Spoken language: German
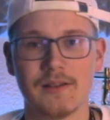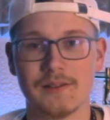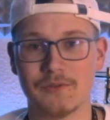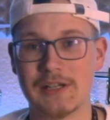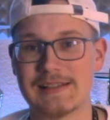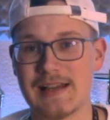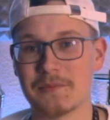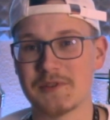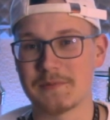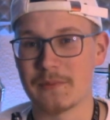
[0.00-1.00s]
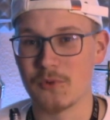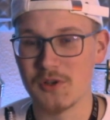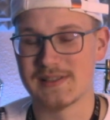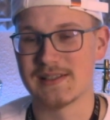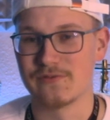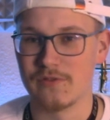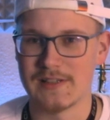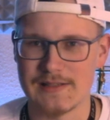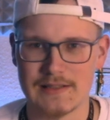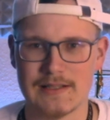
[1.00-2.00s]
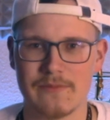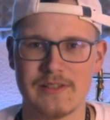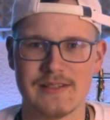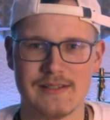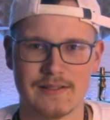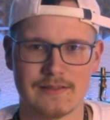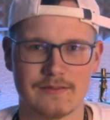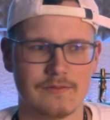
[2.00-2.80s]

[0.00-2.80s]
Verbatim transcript: Wo ich sagen muss, beim Geruchstest, wo wir gesagt haben, wie gesagt,